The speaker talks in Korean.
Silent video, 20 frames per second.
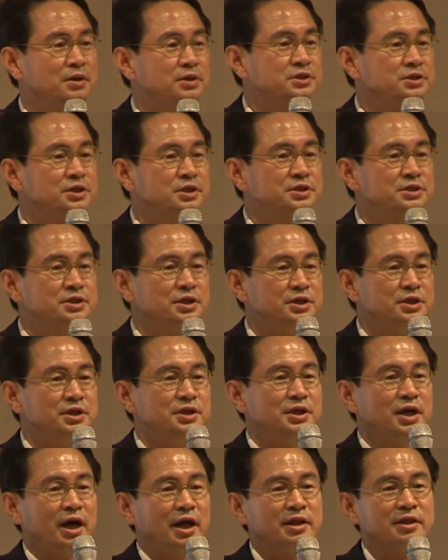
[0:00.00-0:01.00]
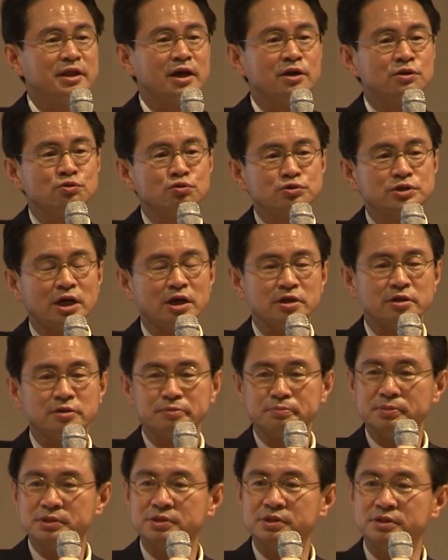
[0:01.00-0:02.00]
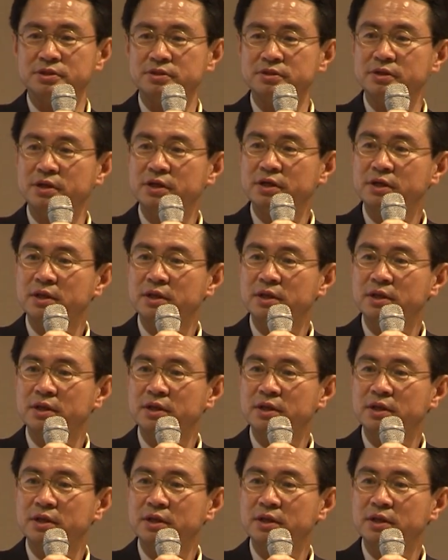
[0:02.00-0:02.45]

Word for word: 서서히 한 달, 두 달 전부터